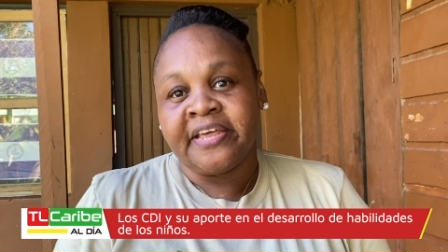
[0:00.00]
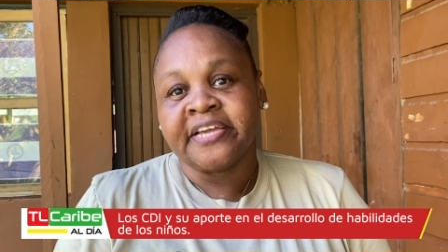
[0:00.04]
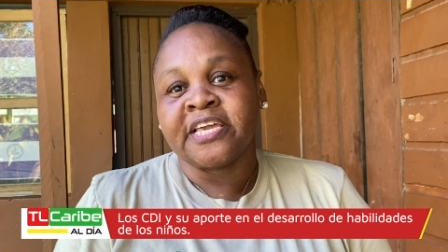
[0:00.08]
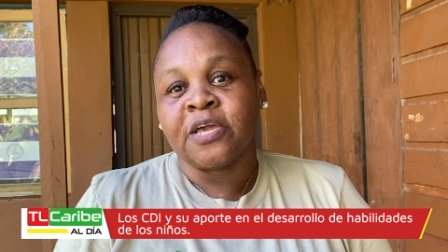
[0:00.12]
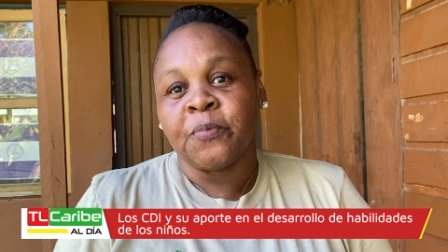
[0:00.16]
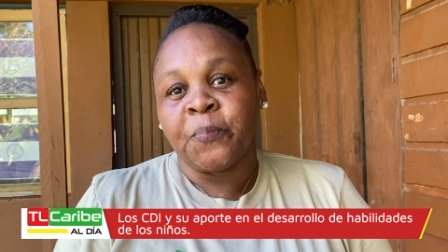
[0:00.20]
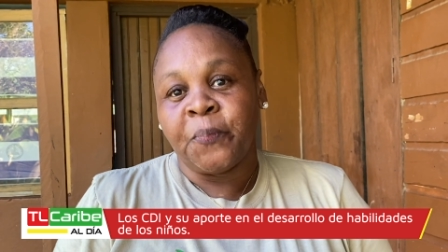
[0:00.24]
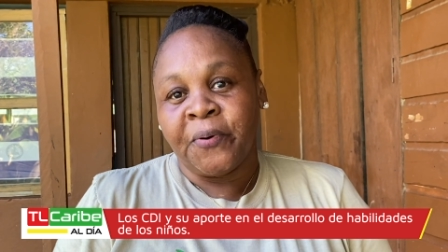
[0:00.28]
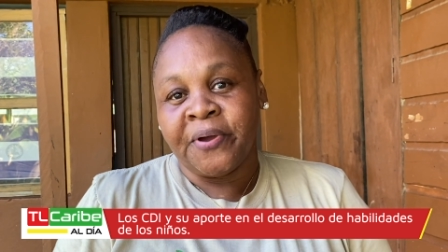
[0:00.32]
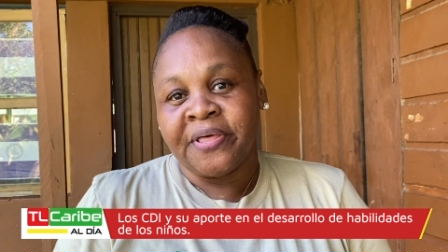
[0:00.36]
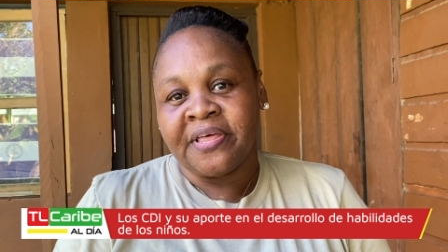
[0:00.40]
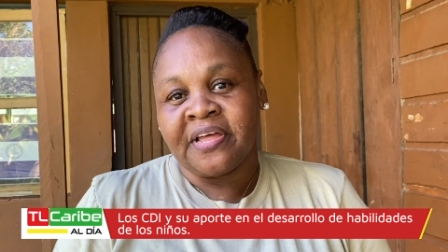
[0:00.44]
que
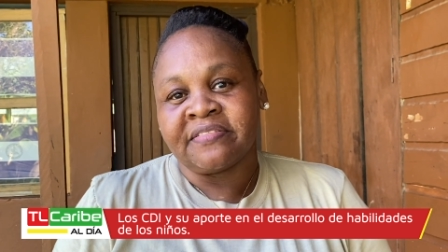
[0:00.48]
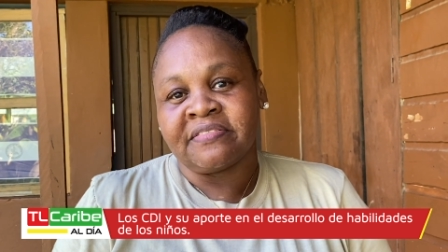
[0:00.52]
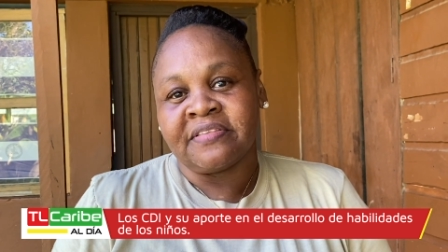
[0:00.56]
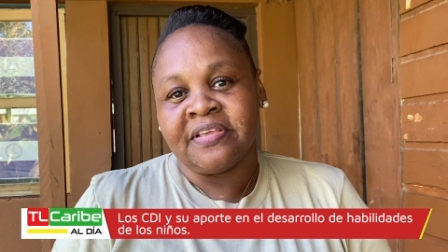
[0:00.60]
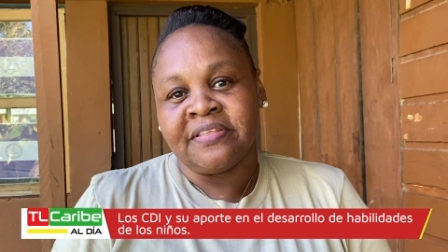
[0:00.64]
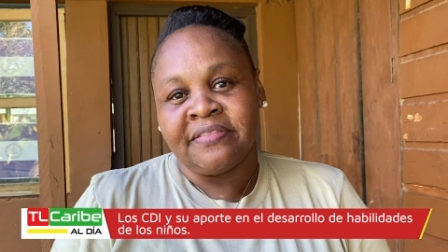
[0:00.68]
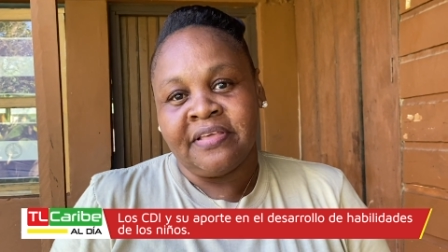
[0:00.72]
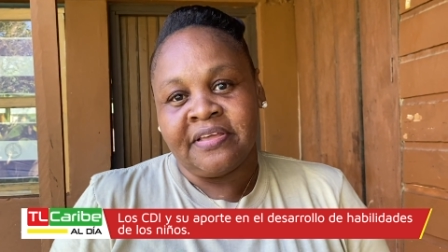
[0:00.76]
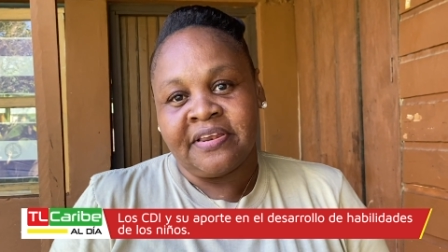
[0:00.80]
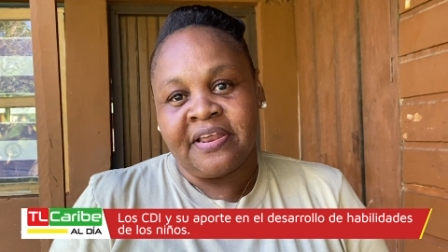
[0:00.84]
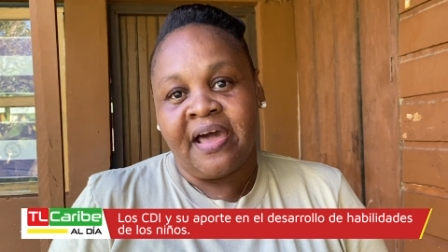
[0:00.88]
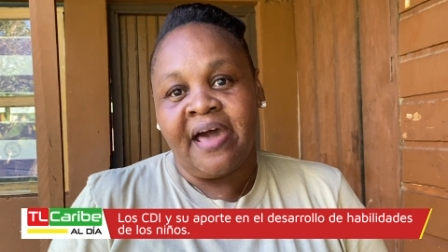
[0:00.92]
pueda
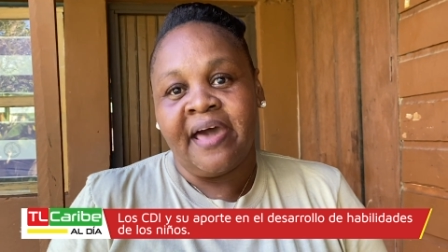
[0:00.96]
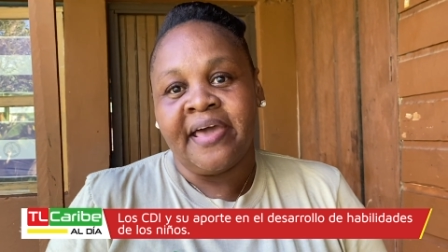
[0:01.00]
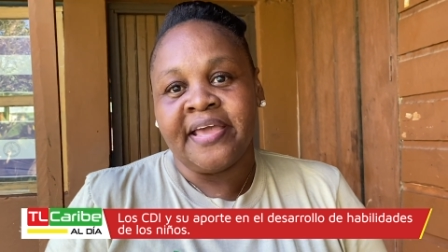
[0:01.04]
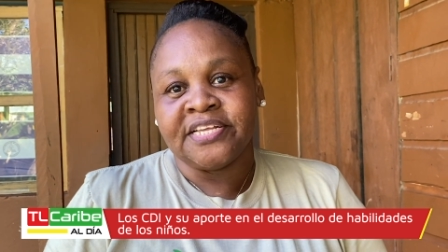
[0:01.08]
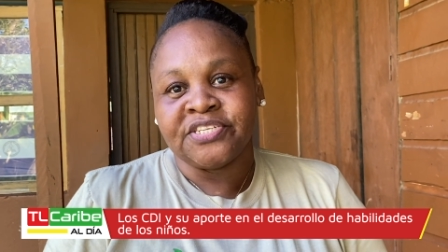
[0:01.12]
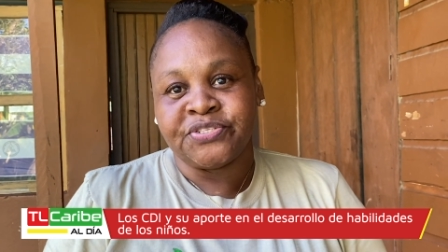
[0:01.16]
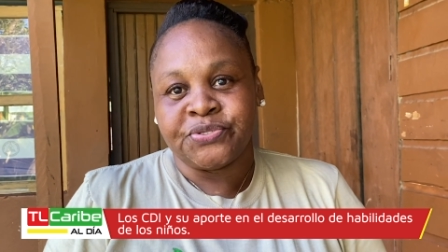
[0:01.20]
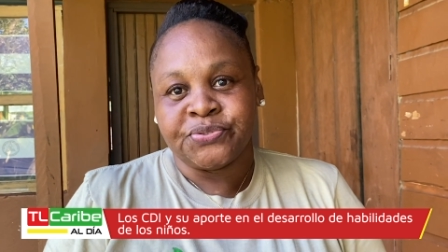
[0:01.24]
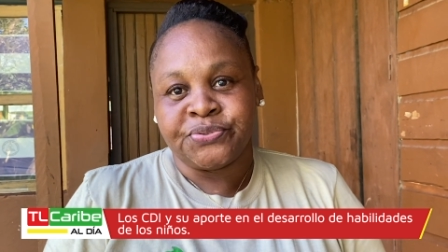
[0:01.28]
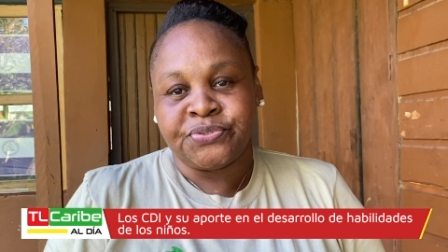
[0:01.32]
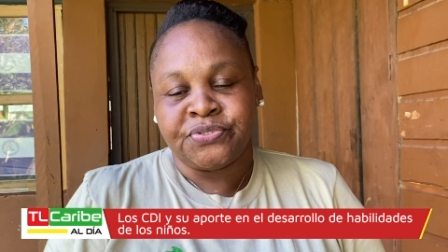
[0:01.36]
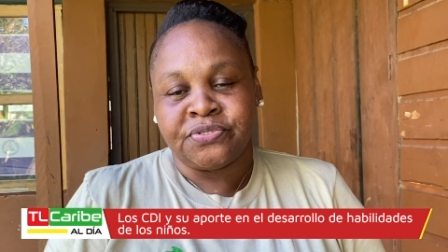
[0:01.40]
atender a
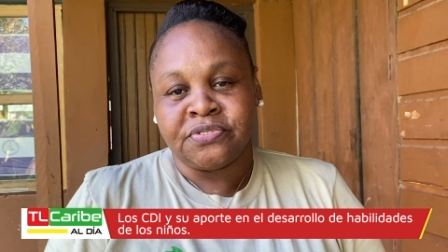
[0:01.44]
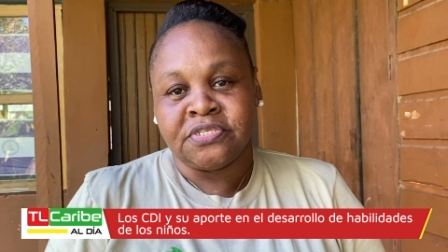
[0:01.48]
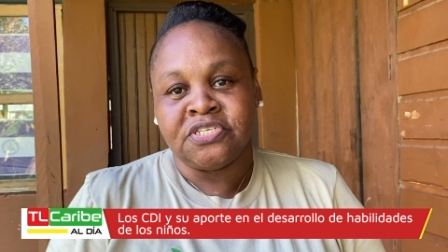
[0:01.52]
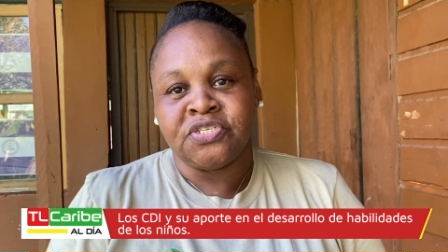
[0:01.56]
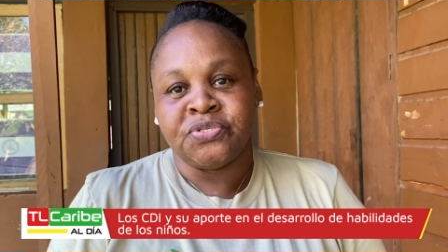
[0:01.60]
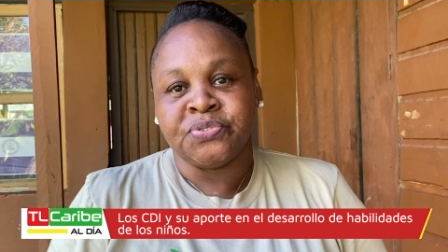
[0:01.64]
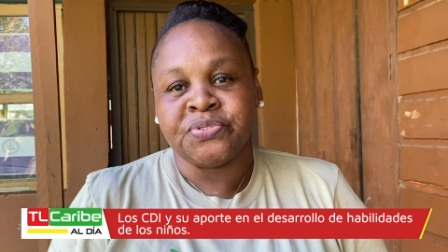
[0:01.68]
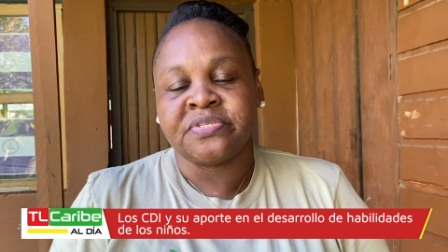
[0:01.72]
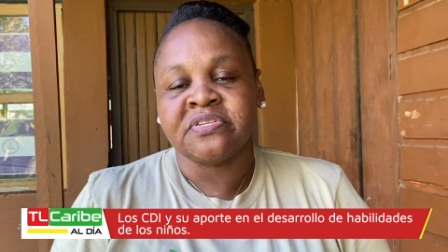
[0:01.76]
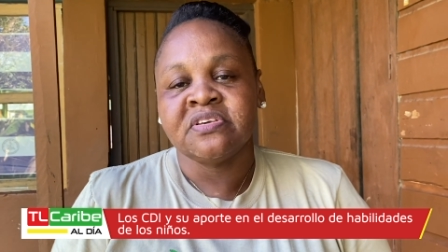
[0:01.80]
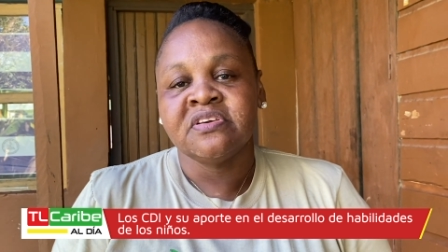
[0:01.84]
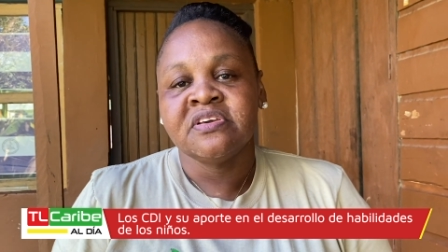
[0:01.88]
esos
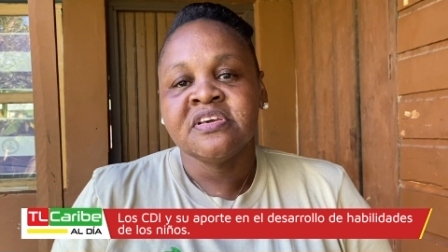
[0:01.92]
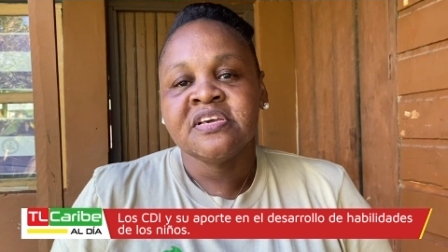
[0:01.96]
niños.